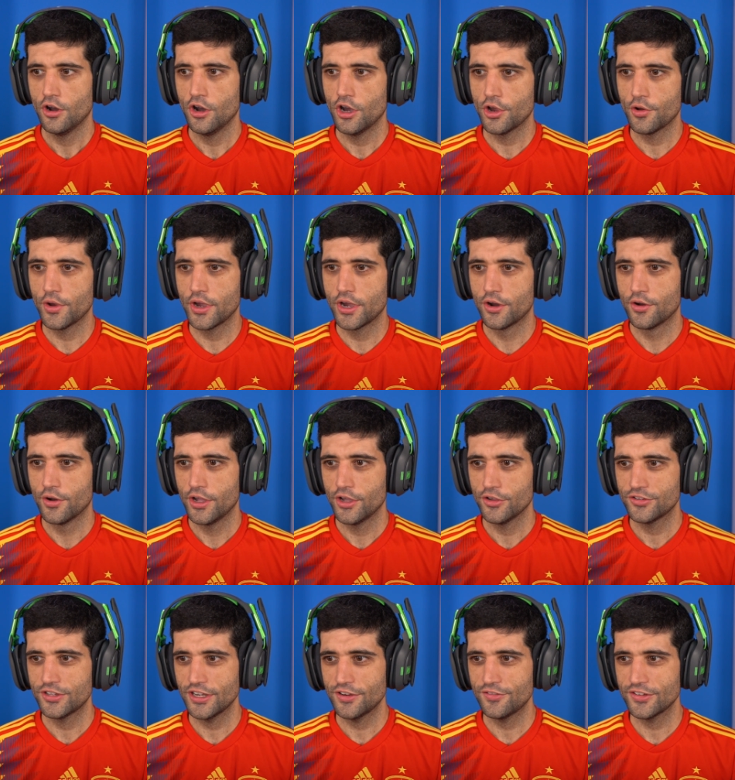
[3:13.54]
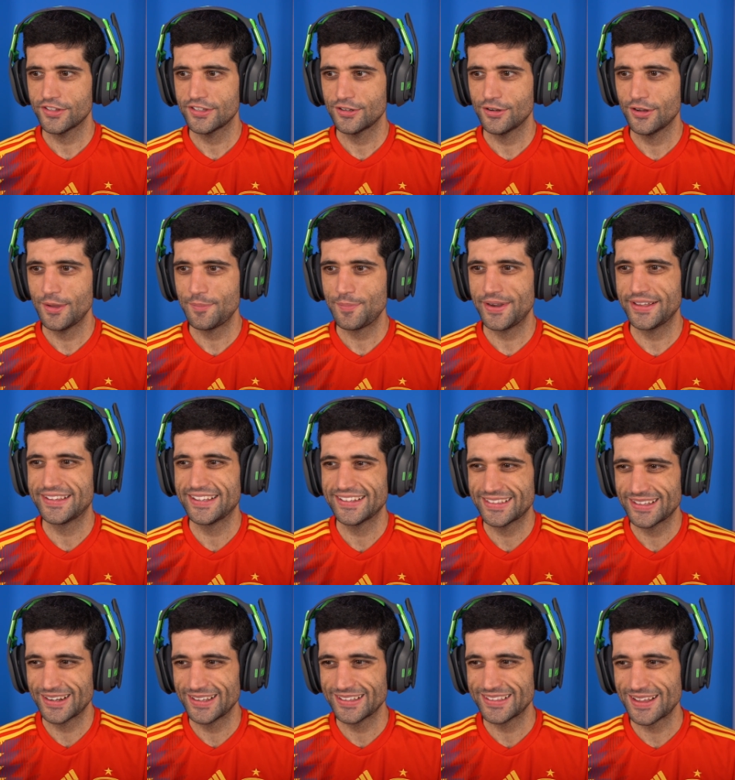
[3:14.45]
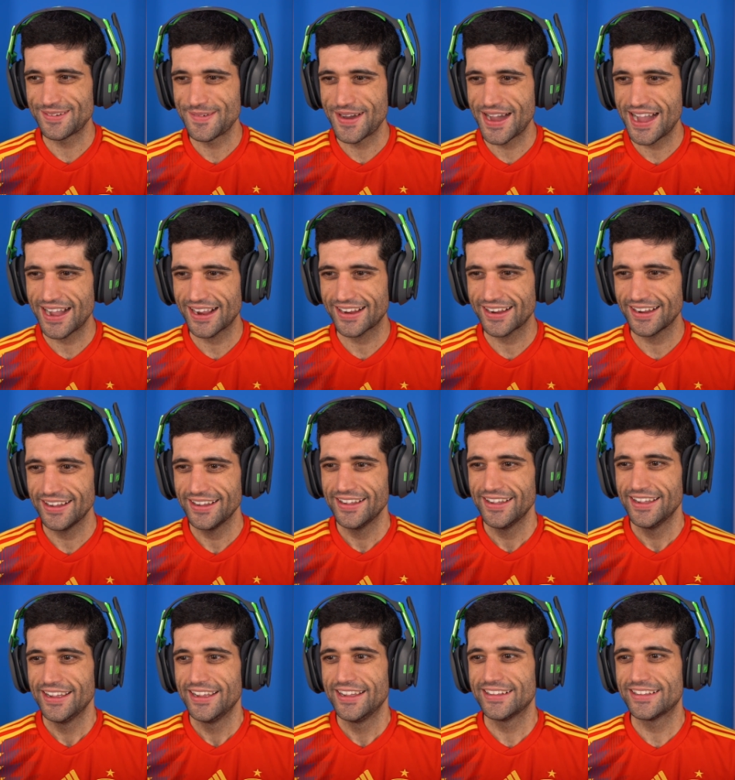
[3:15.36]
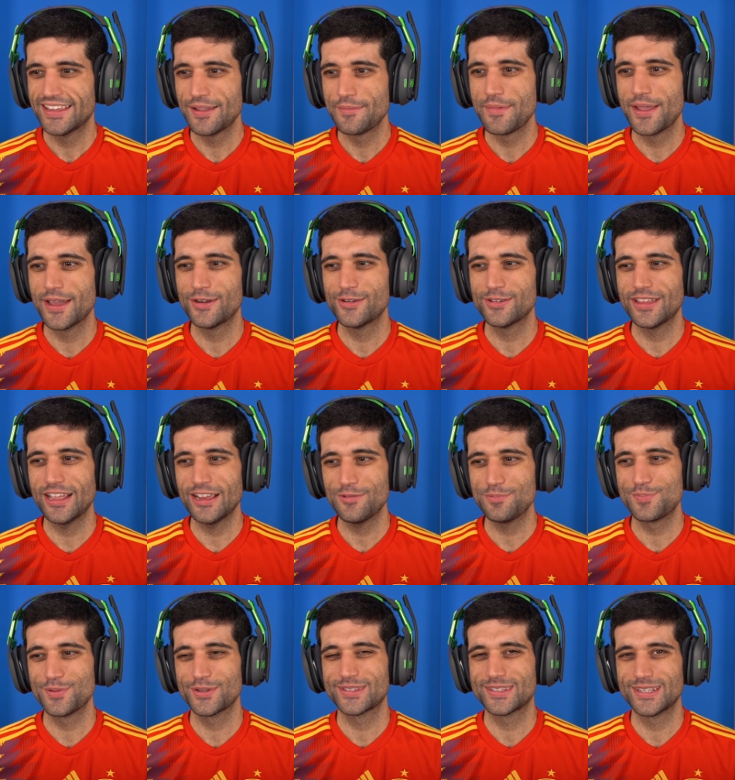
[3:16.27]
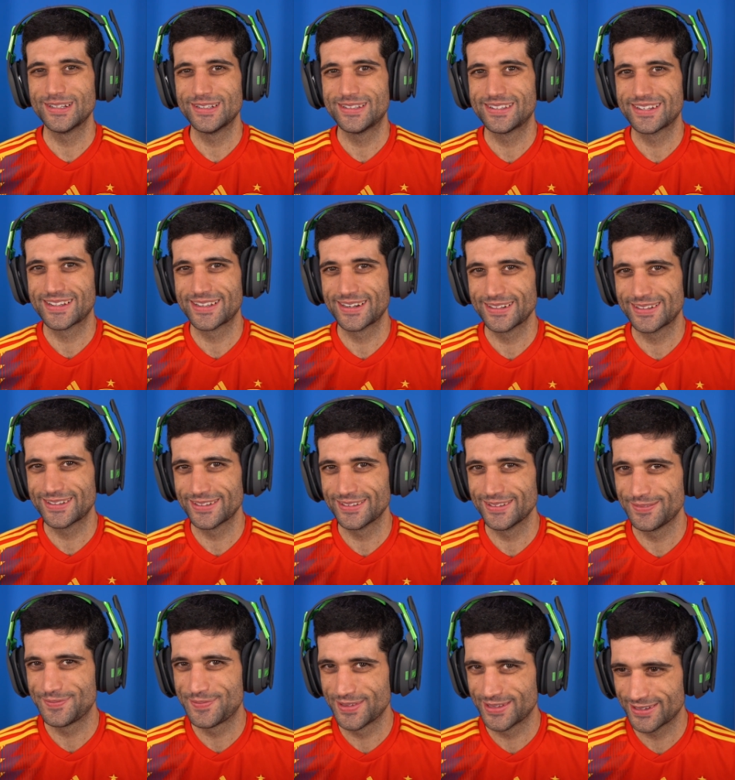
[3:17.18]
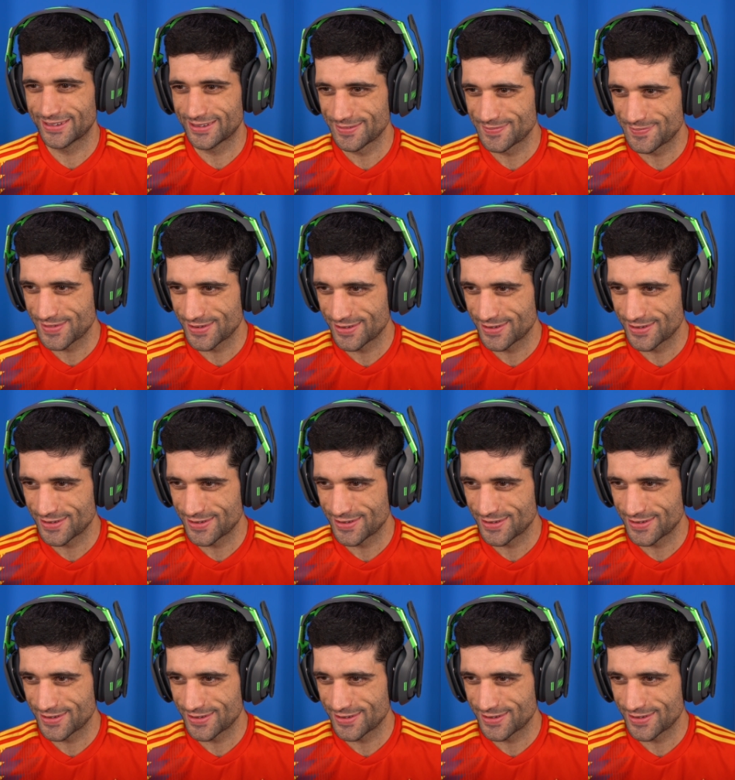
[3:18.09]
Oi, Will, eu sei que você não representa a nossa marca e tem menos 10% de inscritos do que o